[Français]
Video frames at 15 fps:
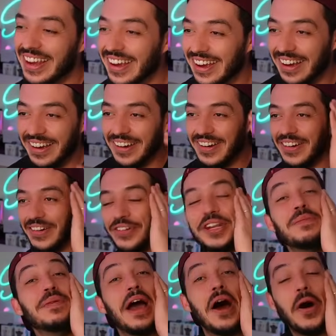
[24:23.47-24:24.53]
Euh, on est
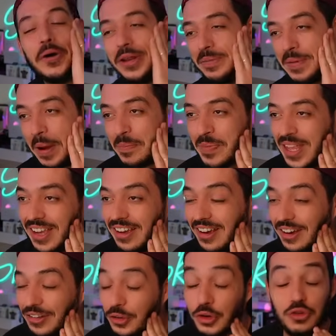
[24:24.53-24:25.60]
bien, on est bien.
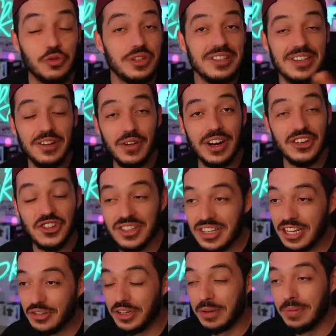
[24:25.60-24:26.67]
Euh, donc, je vous disais, voilà, j'ai
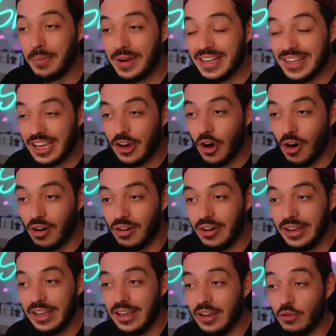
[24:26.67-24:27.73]
sélectionné pas mal d'écrans
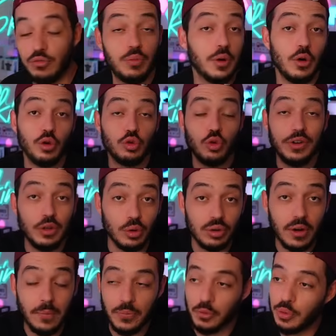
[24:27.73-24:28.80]
et vous pouvez en retrouver
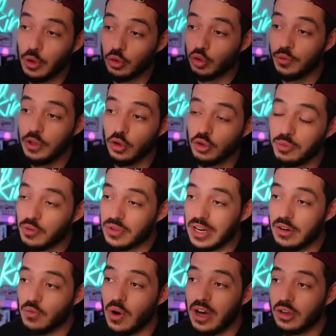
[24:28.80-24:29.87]
d'autres. Vous pouvez en retrouver d'autres, mais vous allez
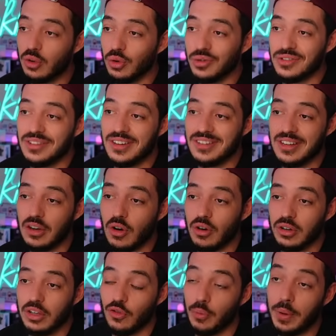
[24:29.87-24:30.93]
voir que c'est des écrans
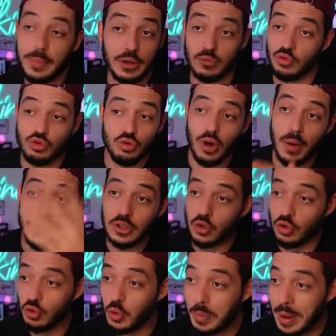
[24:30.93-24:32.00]
qui vont pas, par exemple, sur Amazon
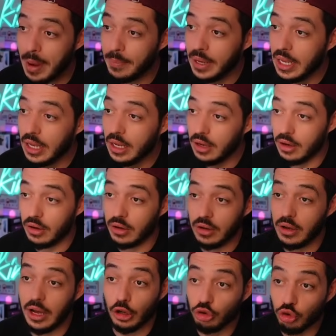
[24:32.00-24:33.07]
lui-même. Euh,
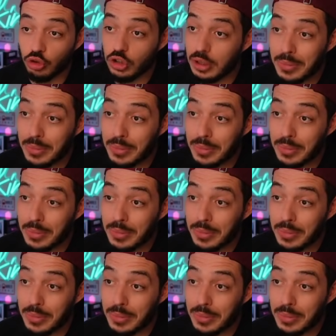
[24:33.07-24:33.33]
un truc qui